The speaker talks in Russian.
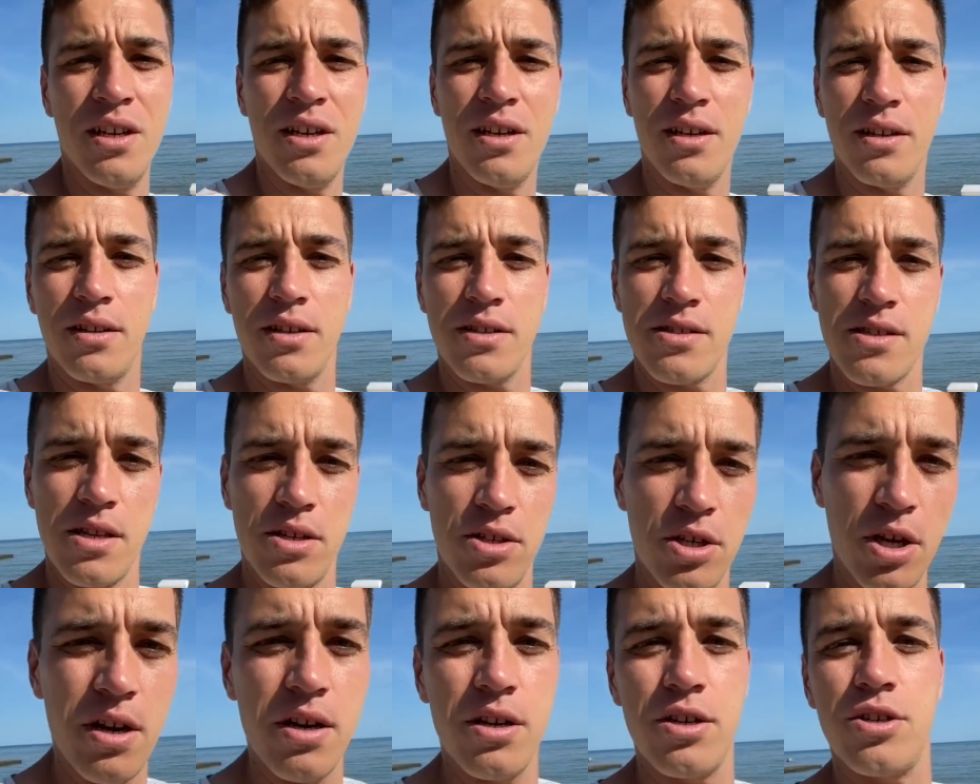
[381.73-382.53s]
Это
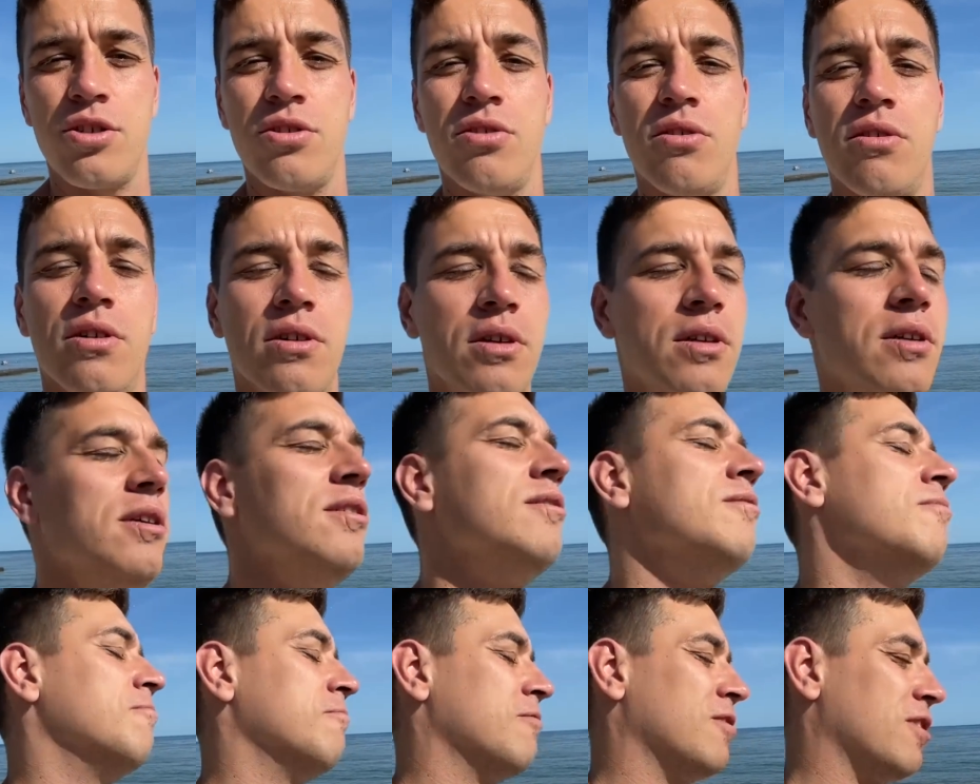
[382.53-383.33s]
означает, что
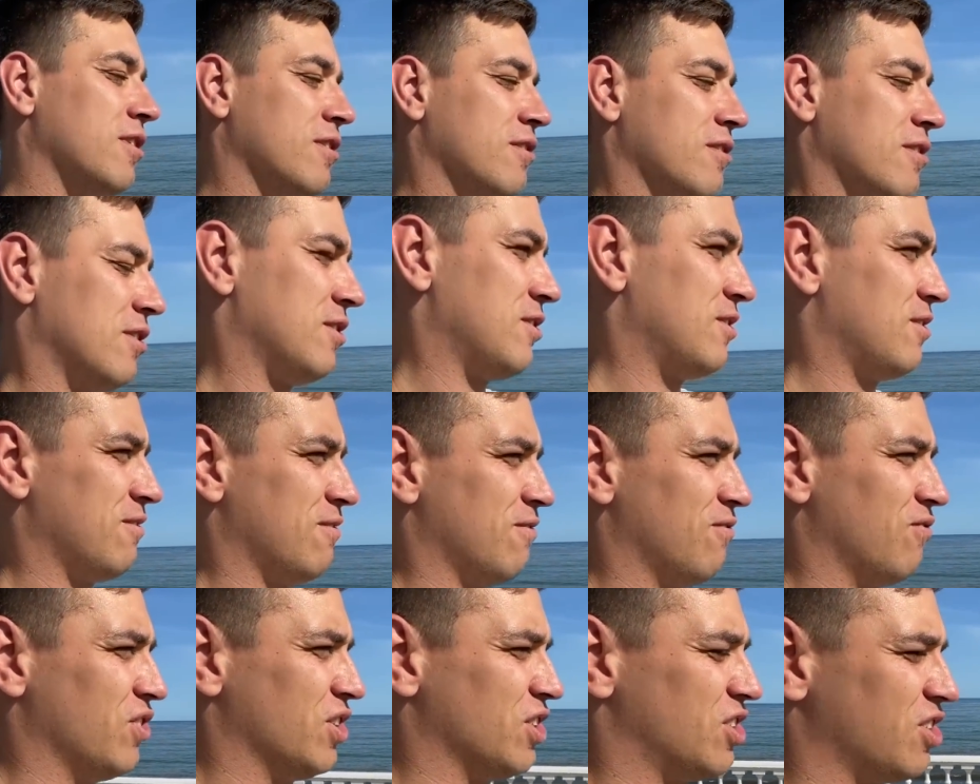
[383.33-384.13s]

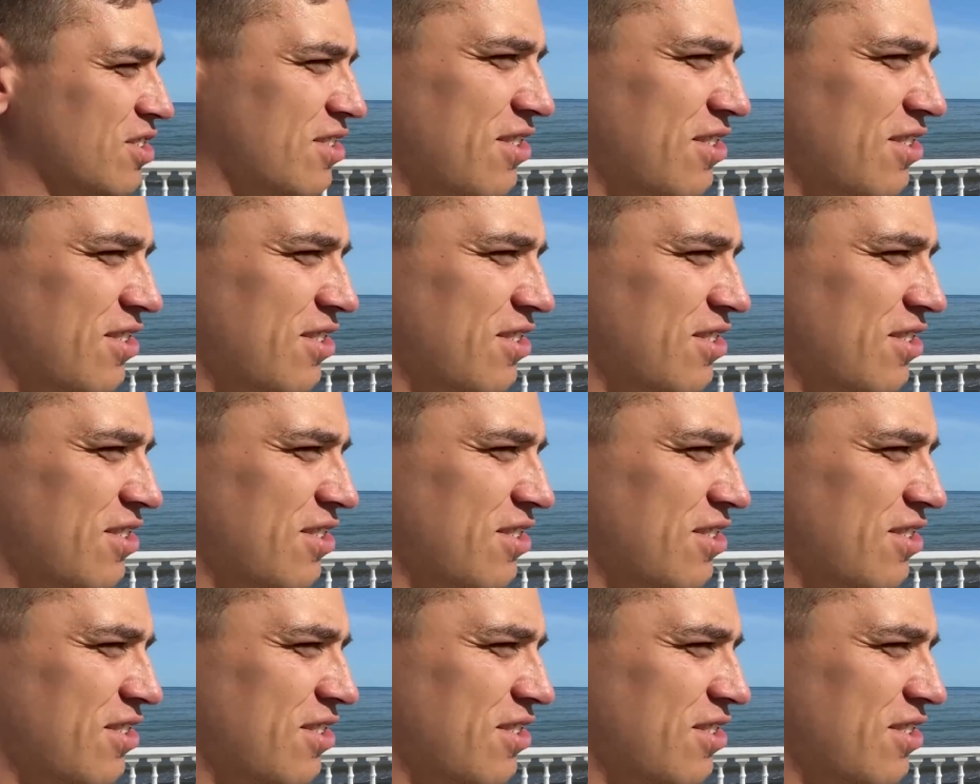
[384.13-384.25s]
выше